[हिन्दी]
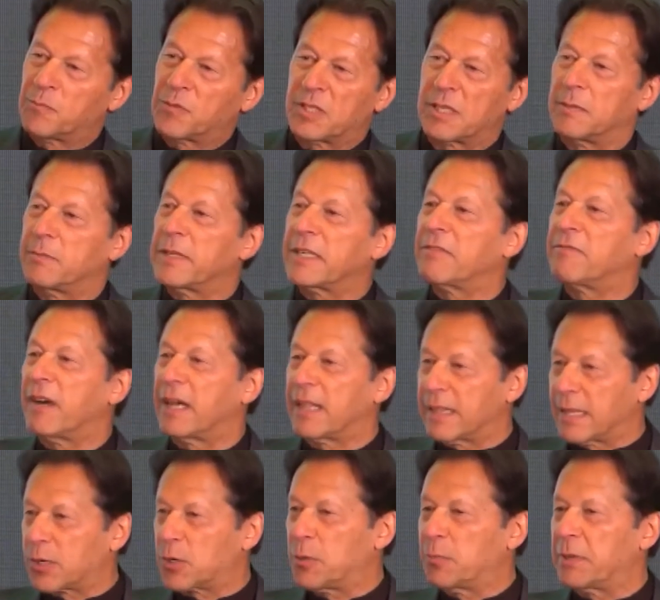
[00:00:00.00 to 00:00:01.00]
सिर्फ मेरी
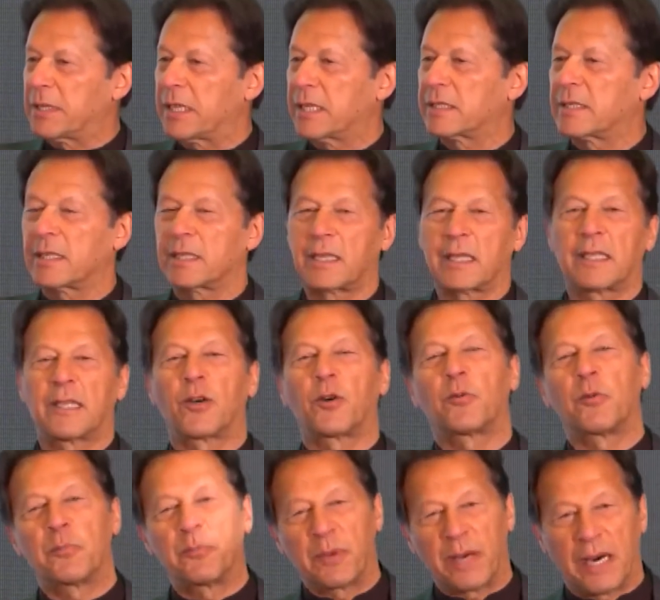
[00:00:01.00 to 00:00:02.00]
वालदा को पता चलता था और
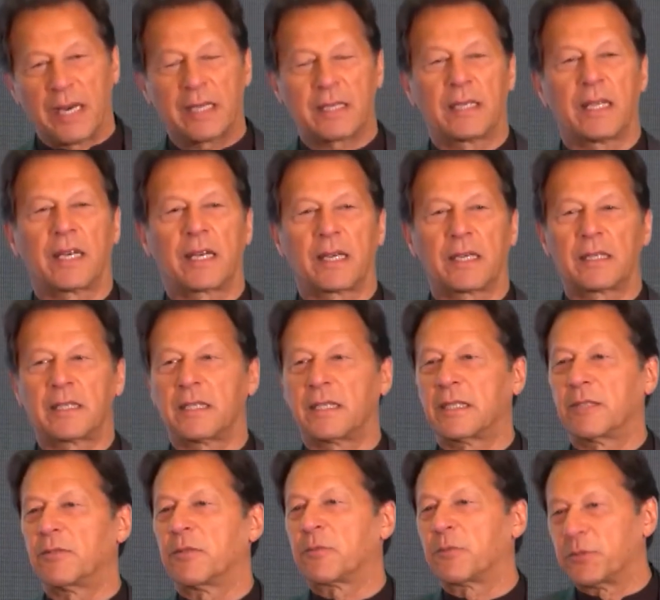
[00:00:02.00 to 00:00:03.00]
वो प्यार इतना करती
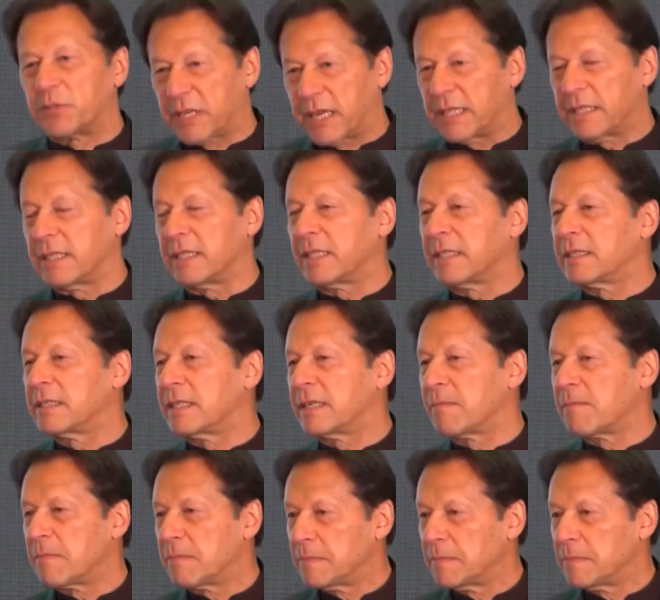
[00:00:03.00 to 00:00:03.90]
थी वो कुछ कहती नहीं थी